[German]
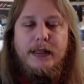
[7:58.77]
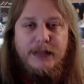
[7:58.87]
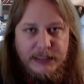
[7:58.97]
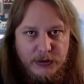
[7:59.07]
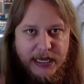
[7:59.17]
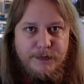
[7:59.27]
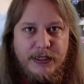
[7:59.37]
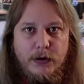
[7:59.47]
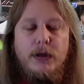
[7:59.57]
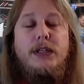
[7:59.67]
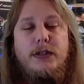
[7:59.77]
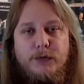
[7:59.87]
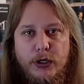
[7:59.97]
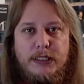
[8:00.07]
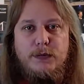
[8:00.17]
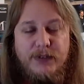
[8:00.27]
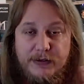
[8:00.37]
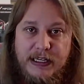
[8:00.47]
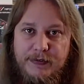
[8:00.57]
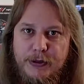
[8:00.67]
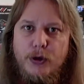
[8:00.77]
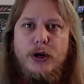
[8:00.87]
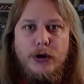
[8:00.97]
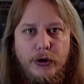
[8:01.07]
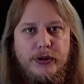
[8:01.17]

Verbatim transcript: Nicht zu dem Video, sondern wirklich zum WWE-Video. Geh dort